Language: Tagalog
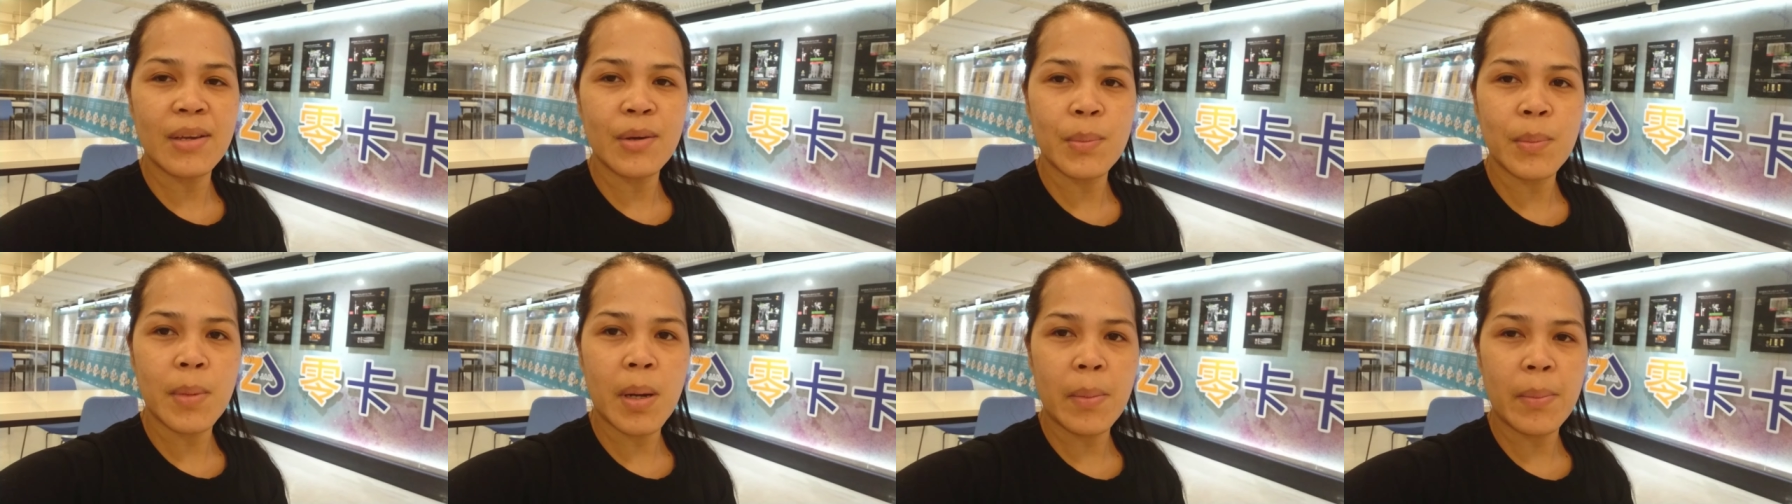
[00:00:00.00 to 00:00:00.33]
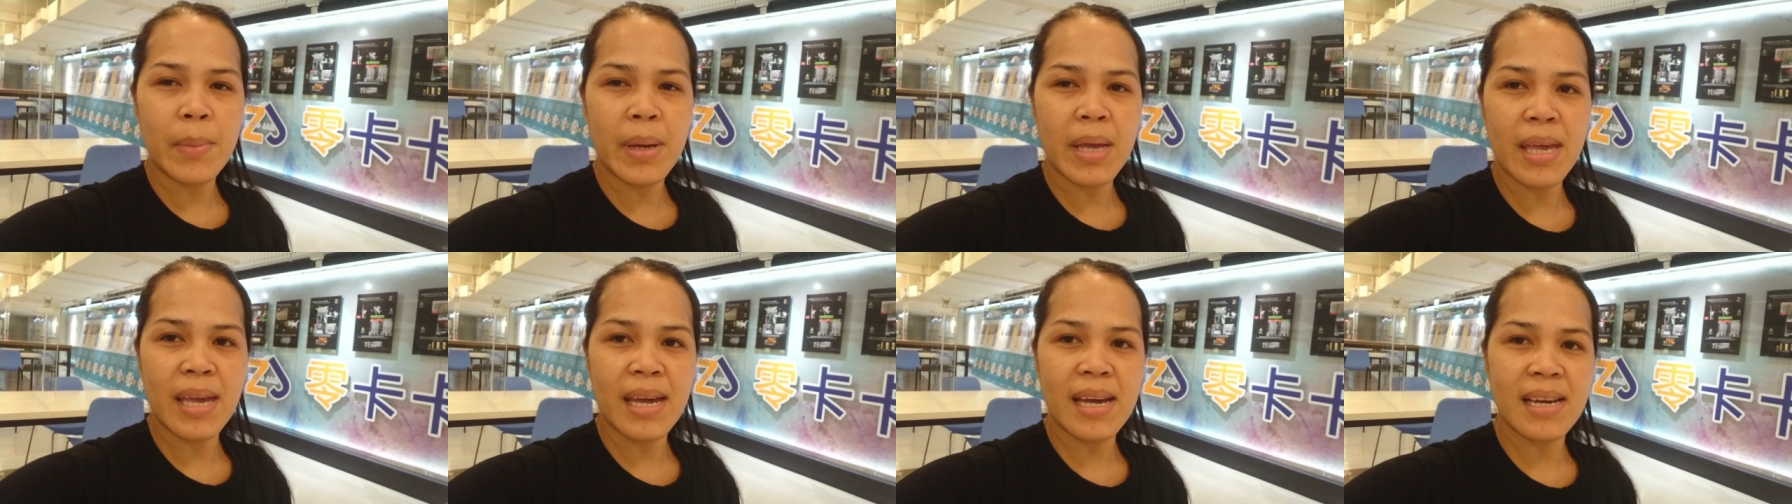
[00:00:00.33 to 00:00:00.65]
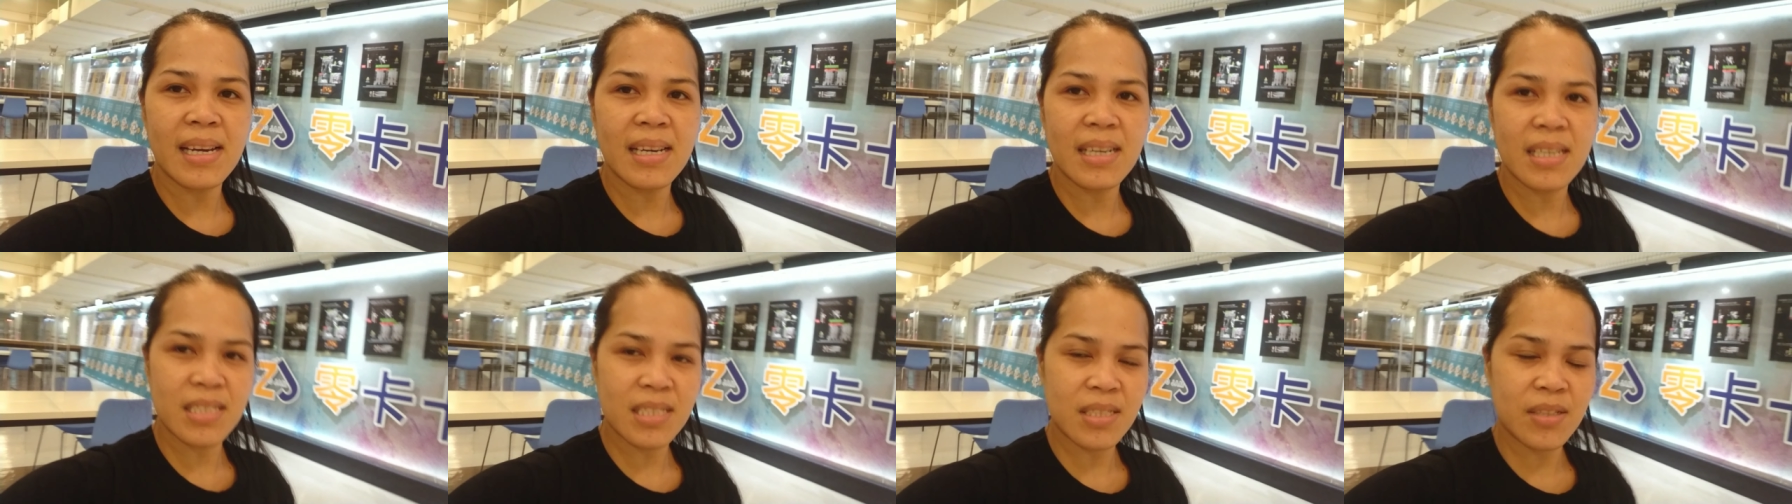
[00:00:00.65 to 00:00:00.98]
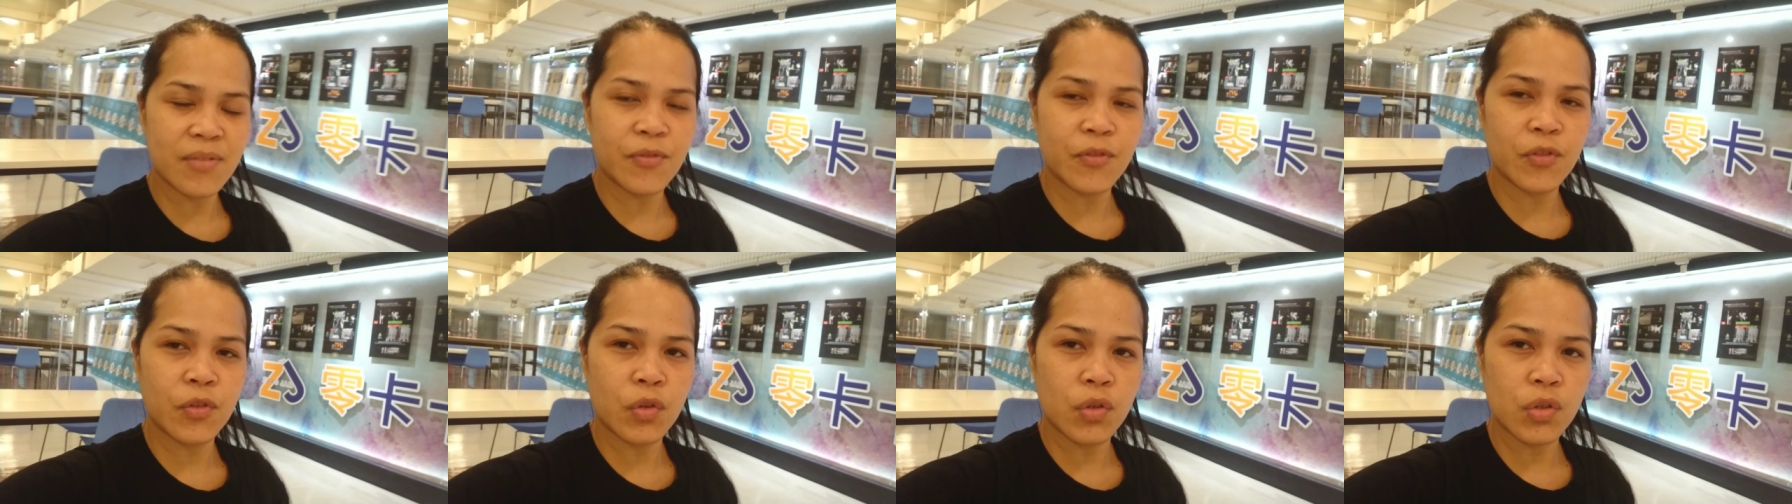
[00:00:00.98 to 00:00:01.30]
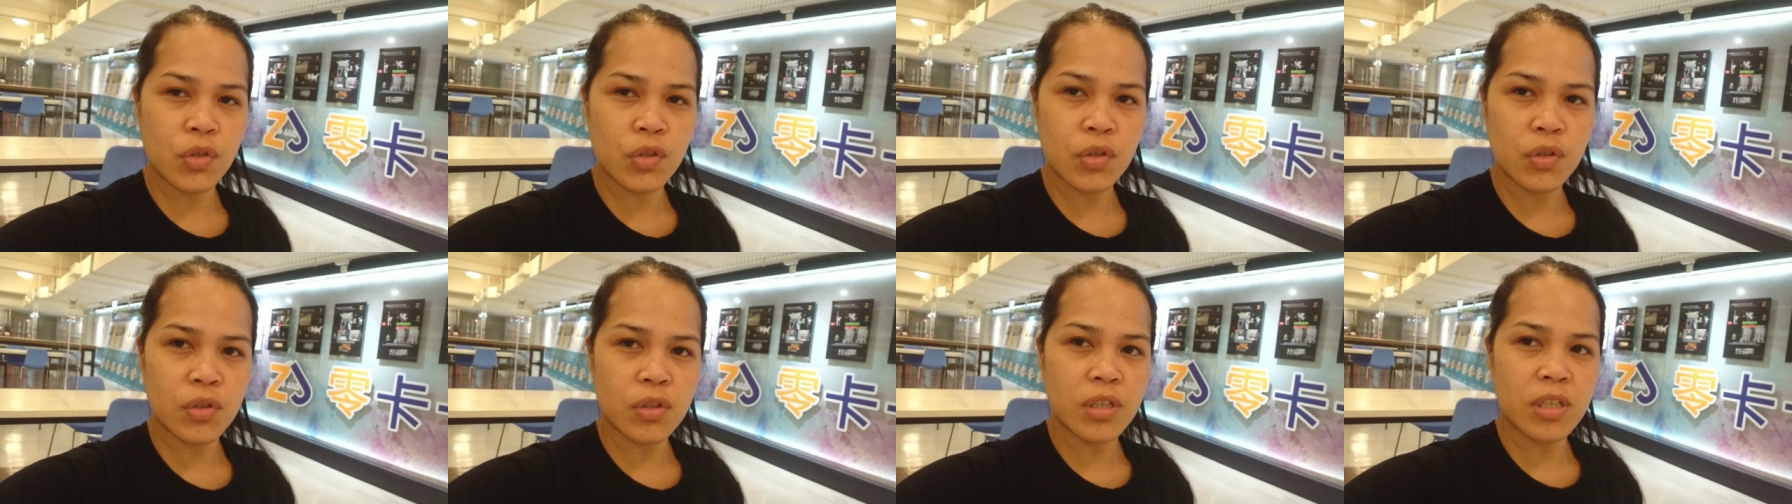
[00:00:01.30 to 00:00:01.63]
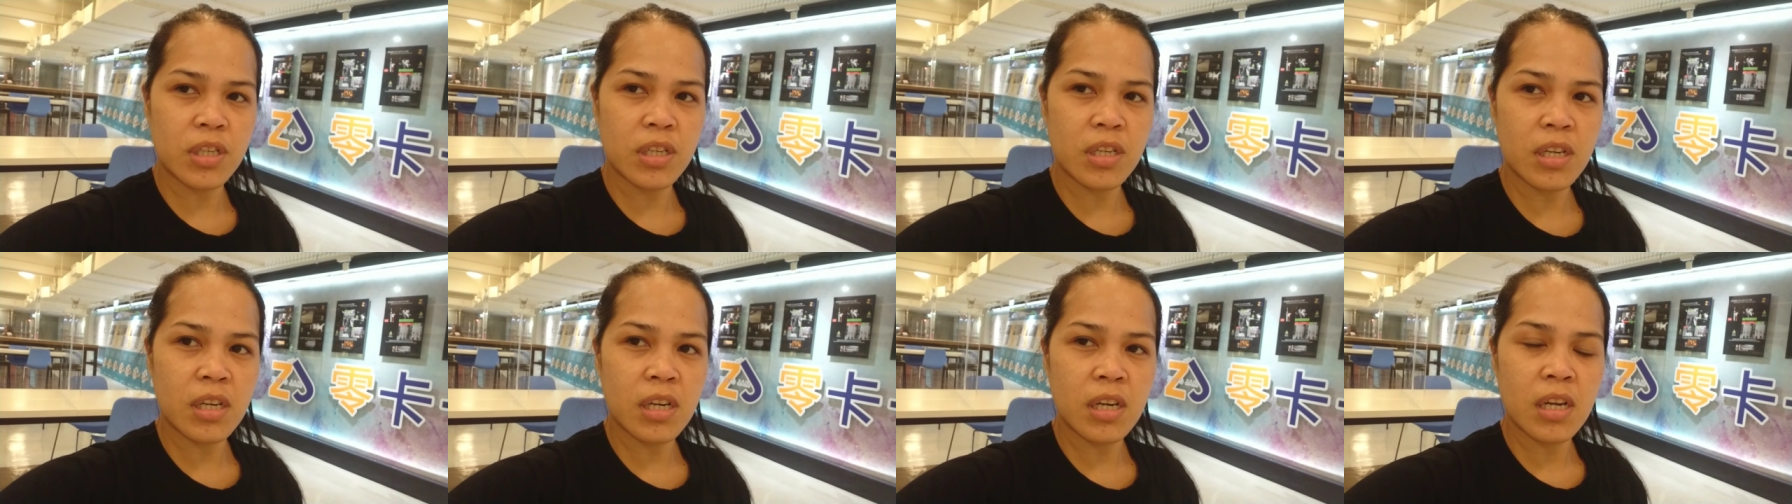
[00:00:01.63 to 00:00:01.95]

ko mamaya. Kasi for sure,